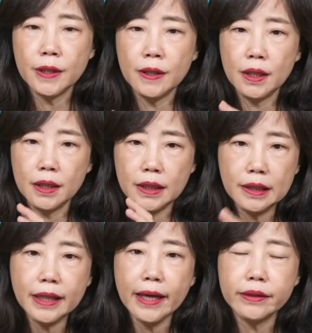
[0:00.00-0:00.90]
呢，呃，
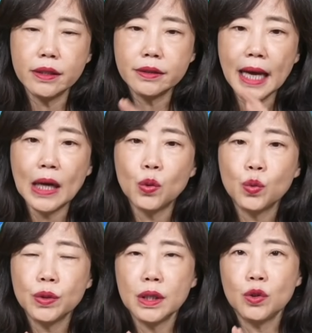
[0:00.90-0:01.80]
一旦呢大
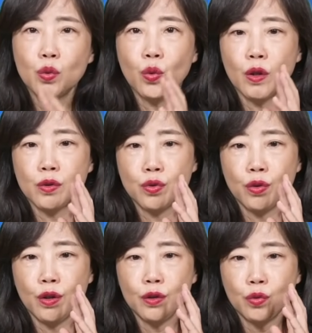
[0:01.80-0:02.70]
陆呢如果
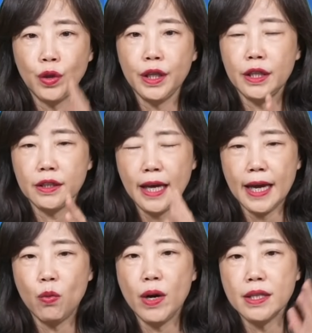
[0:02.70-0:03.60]
说对
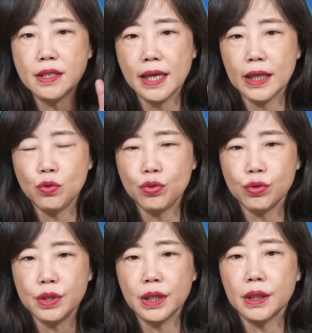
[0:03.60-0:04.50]
台湾采
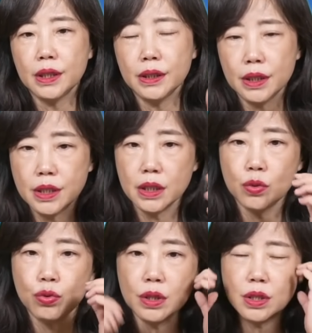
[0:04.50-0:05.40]
取任何的这
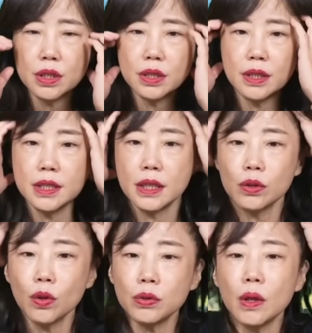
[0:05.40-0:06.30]
个军事的
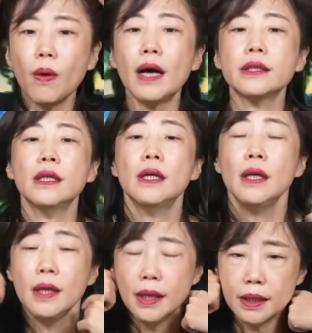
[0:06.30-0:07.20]
行动的话呢，
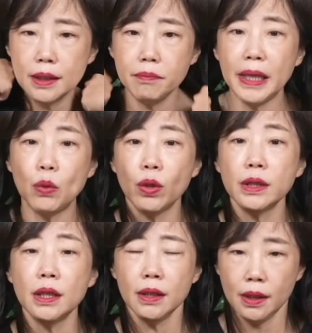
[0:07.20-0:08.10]
呃，美国
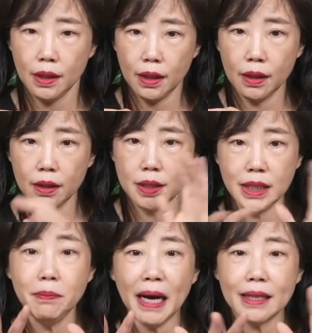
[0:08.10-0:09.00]
呢。呃，
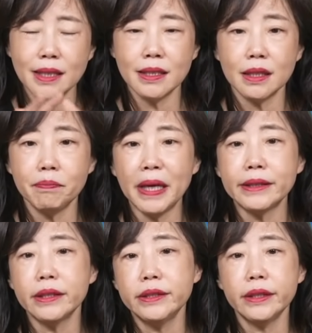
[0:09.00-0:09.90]
起码在这个
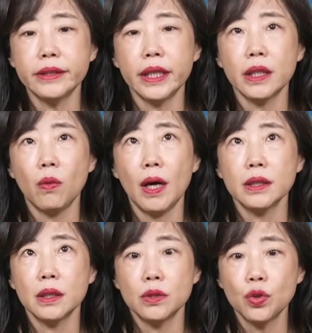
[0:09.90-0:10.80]
拜登任内的话
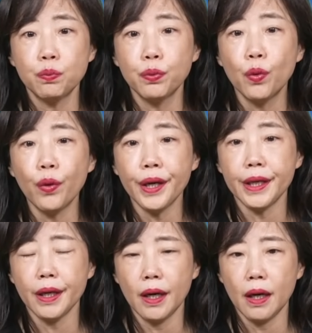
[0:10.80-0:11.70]
呢，就不
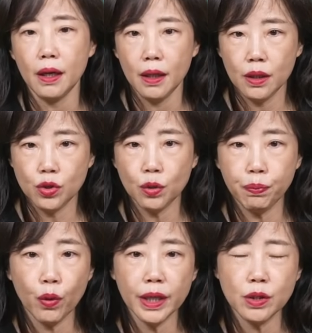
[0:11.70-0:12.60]
会啊，就
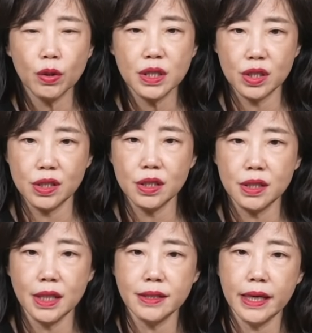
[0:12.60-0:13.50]
不会说只
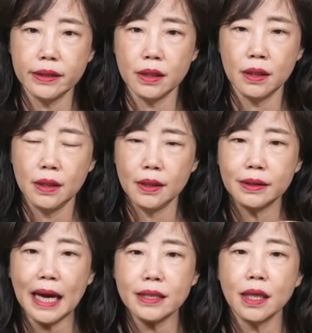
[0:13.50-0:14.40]
是现在呢
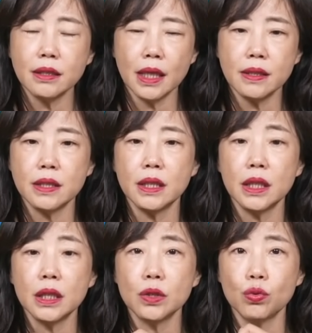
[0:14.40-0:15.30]
打上这样子一
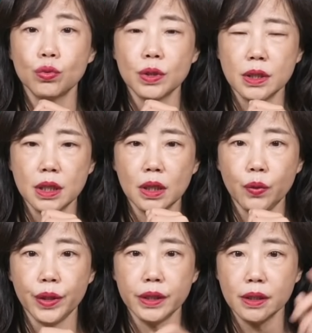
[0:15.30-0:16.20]
个贺祖的策
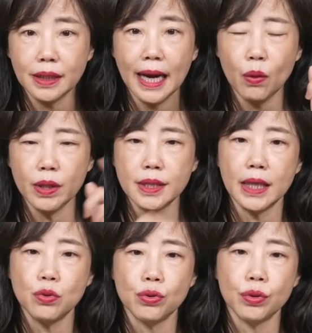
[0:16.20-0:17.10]
略呢，他会
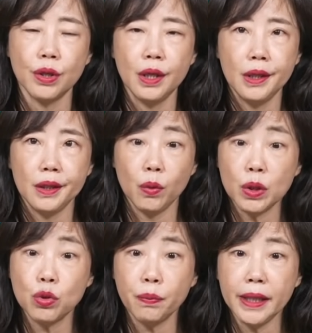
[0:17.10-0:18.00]
采取呃
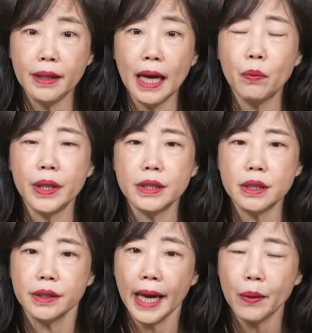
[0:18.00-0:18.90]
会出兵捍卫
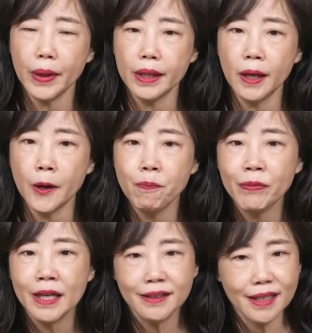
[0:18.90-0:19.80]
这个台湾哈。
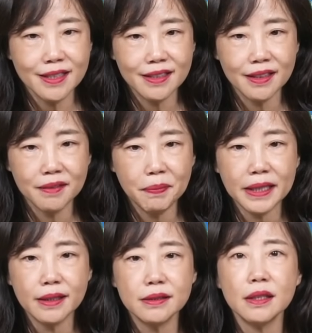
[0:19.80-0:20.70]
但是呢，
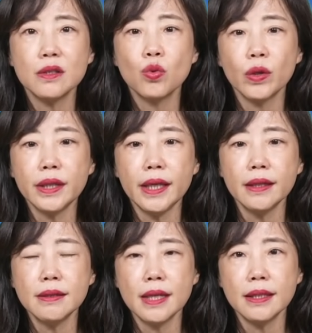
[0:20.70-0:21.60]
拜登呢昨
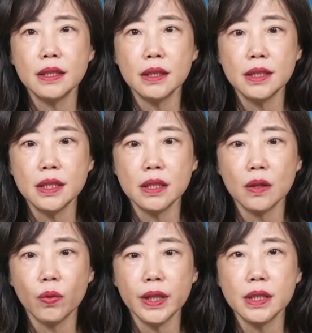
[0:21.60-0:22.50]
天在这个记
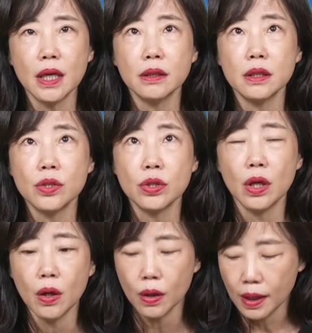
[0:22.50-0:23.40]
者会上的时
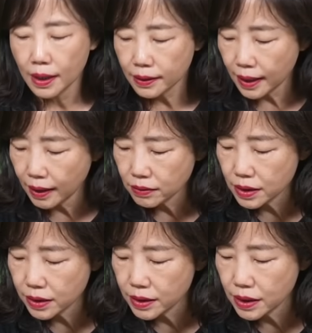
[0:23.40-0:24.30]
候，当
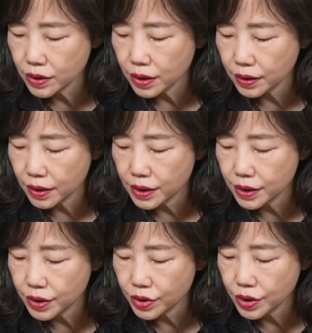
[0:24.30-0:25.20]
这个记者呢，
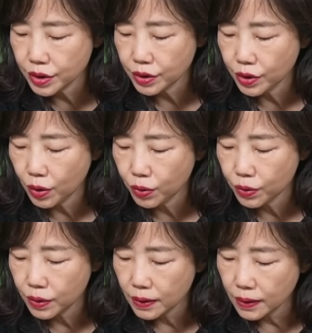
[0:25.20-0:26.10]
其实是
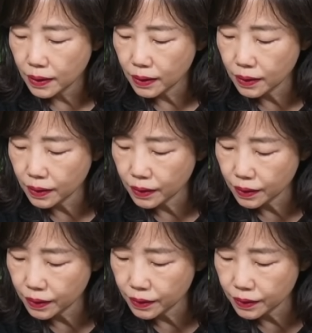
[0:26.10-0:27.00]
由
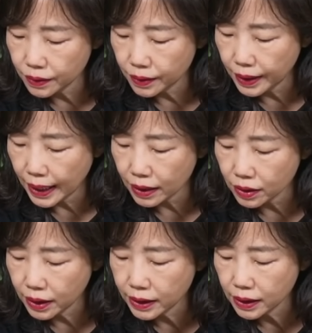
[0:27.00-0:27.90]
呃两
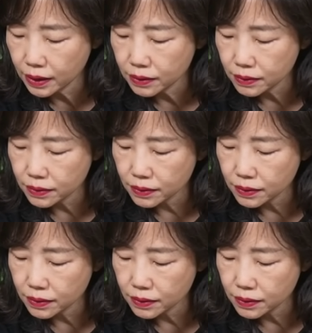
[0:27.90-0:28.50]
一个